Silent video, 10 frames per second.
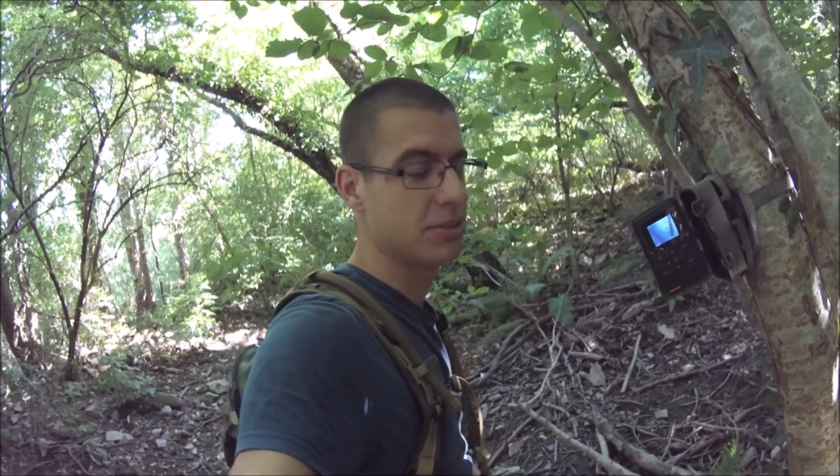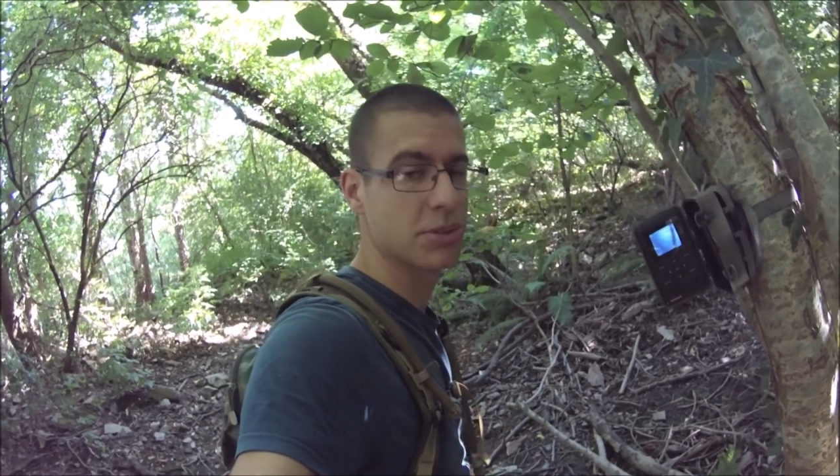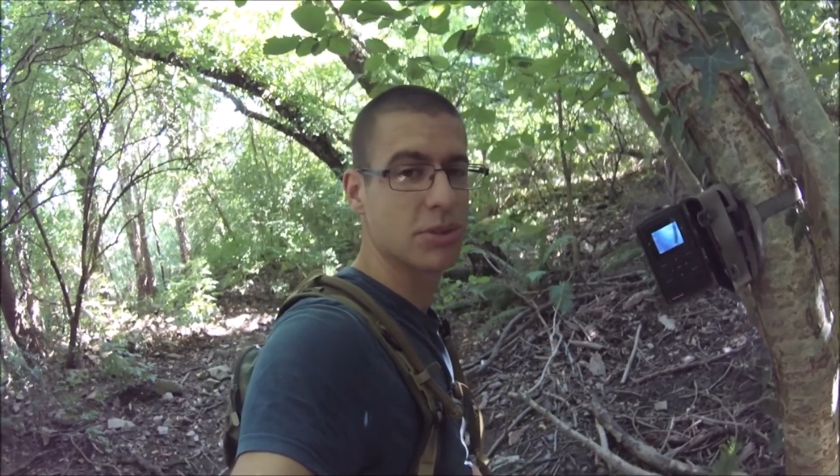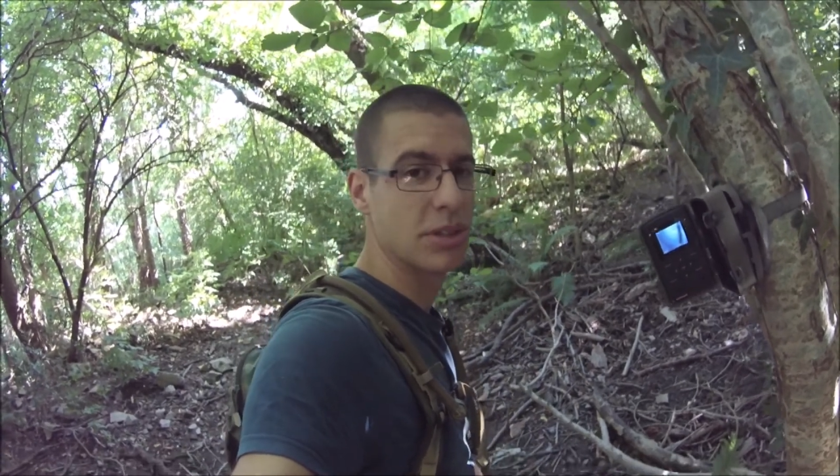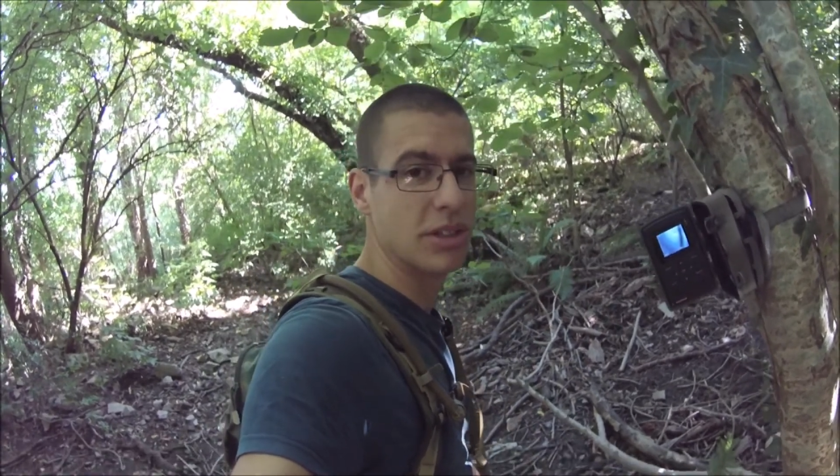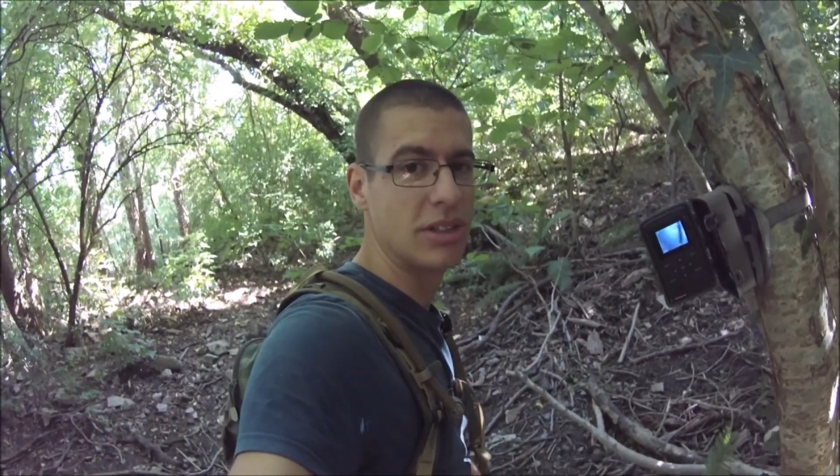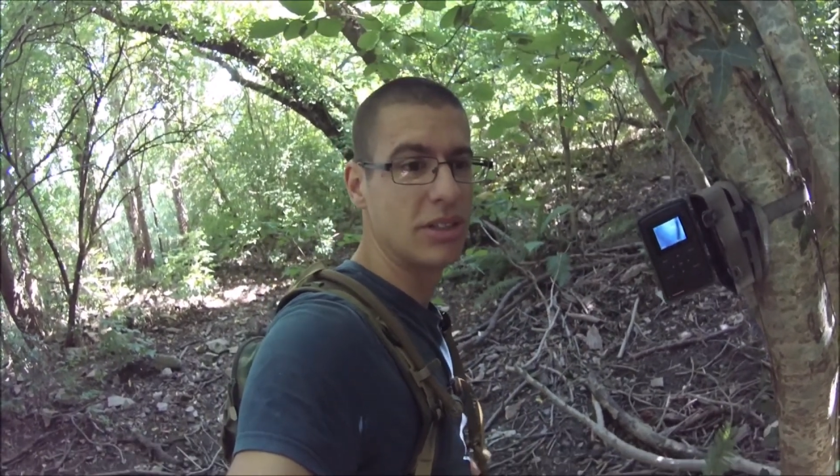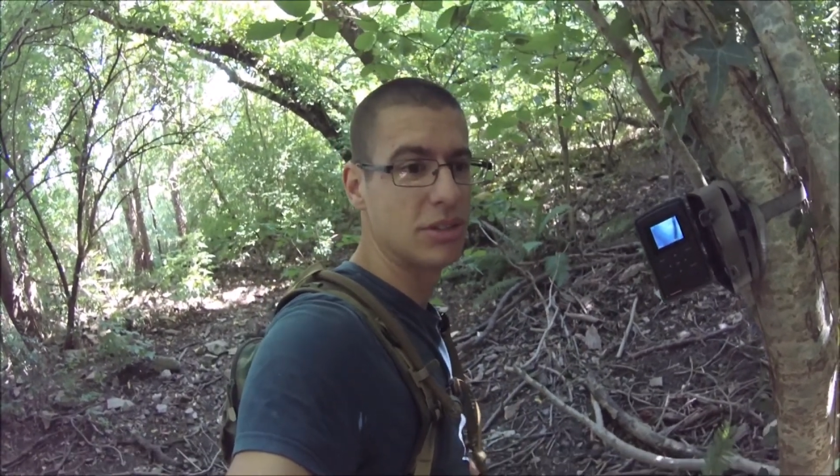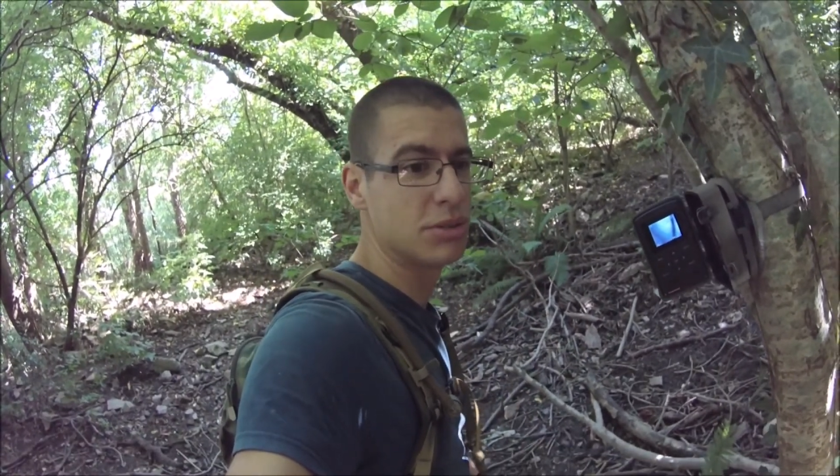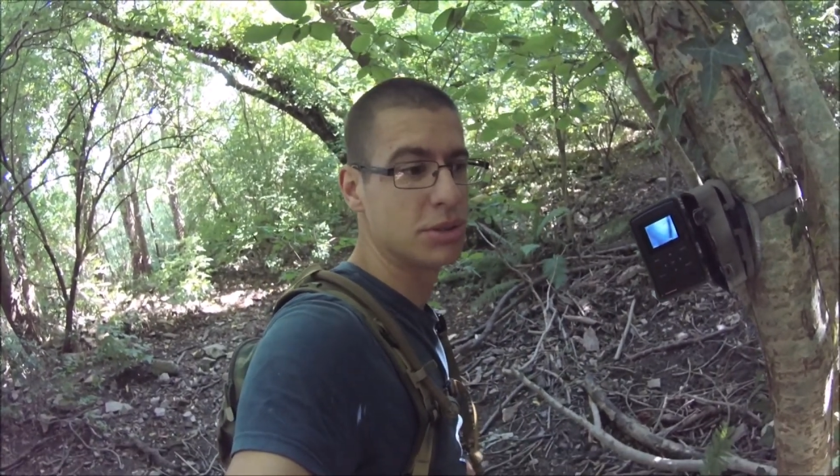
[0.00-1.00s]
donc
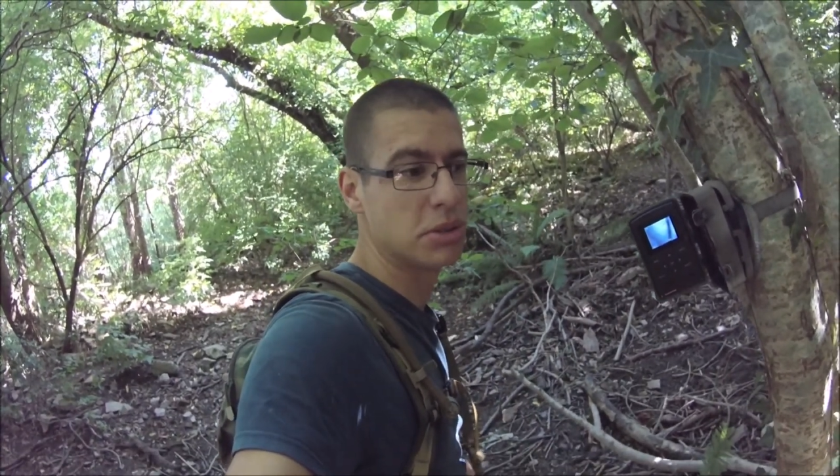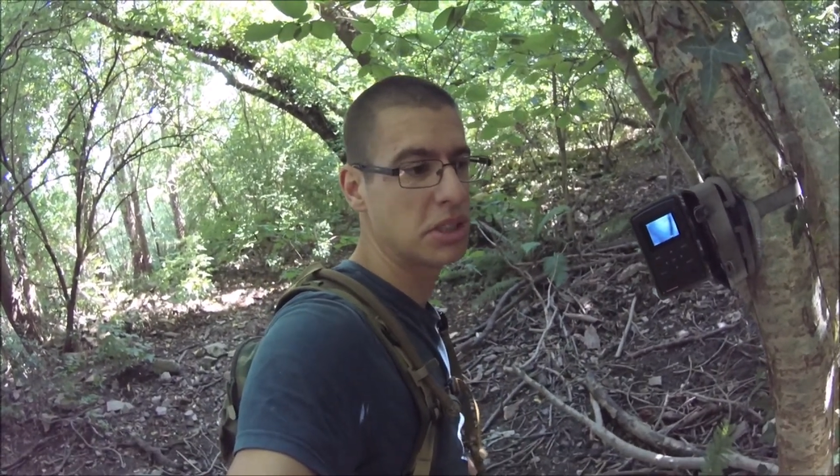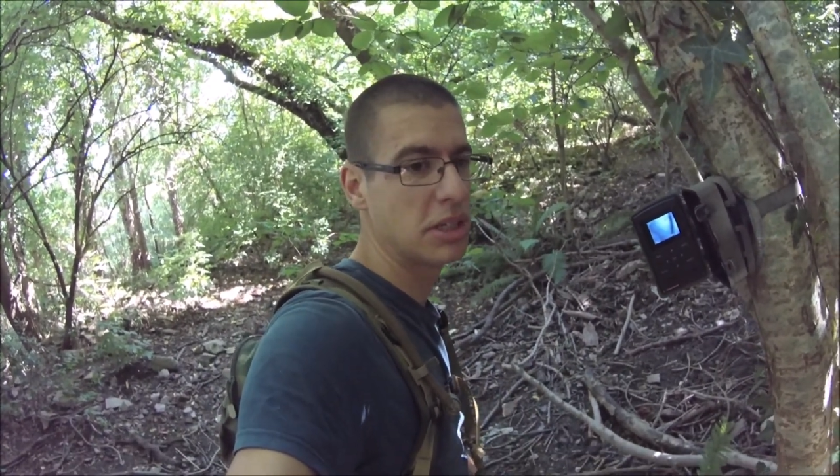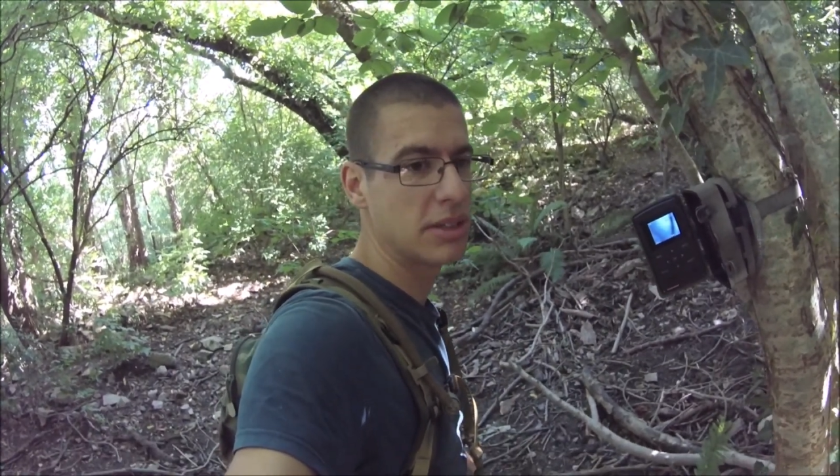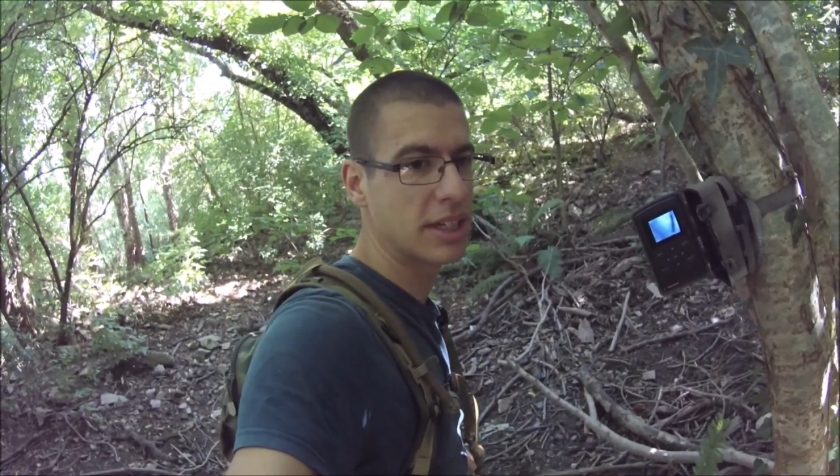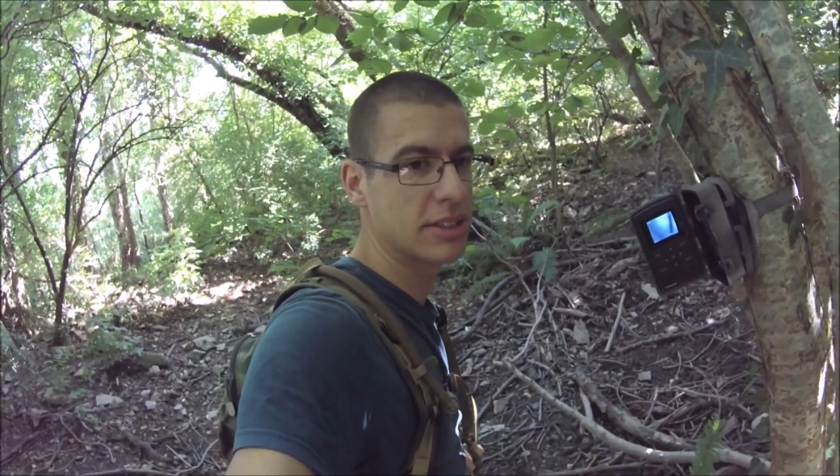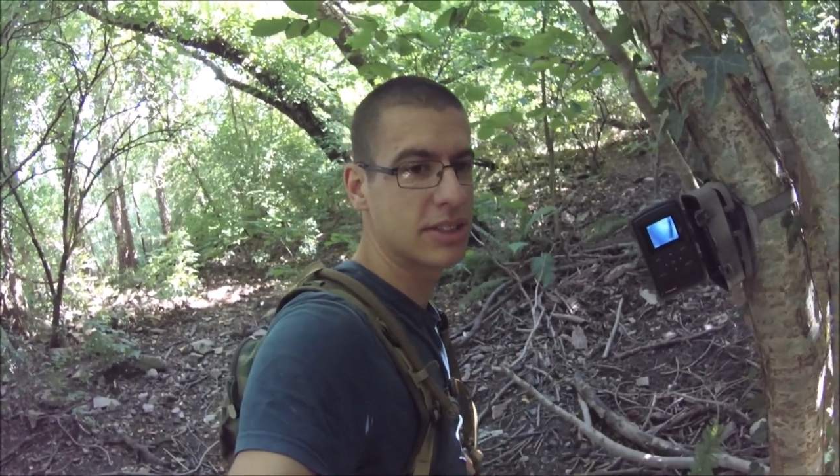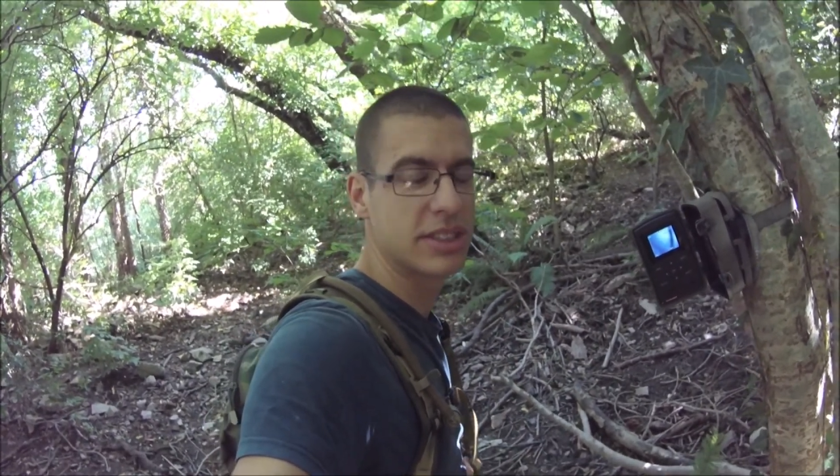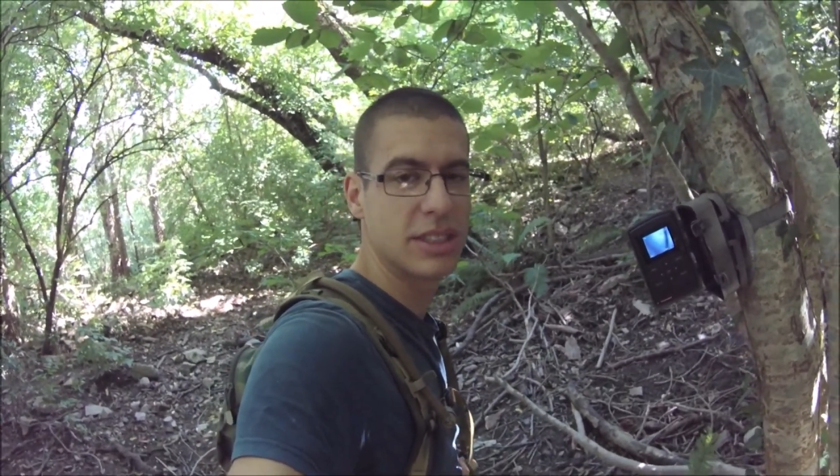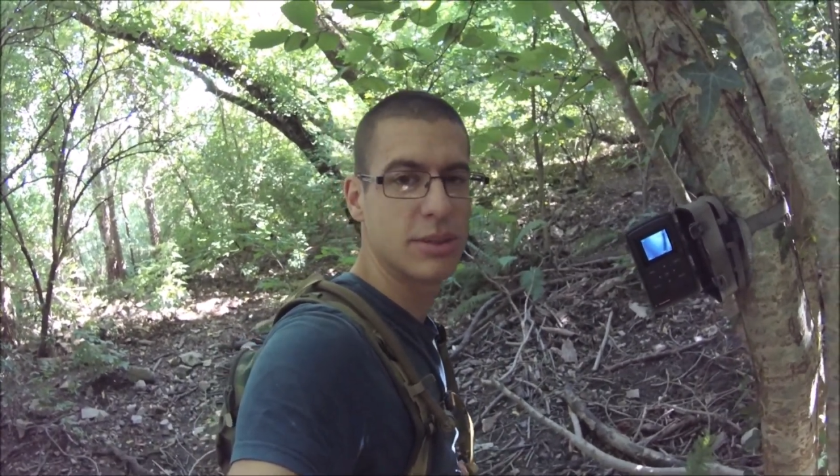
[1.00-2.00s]
euh, je suis sûr qu'il y a eu quelque chose
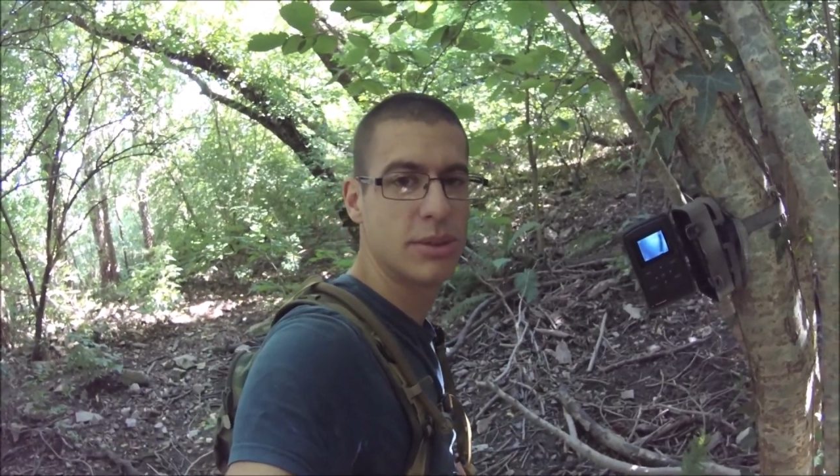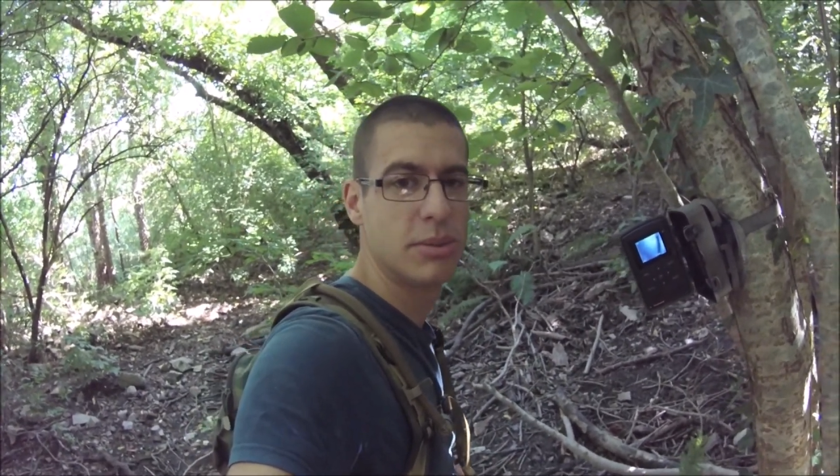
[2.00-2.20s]
cette nuit,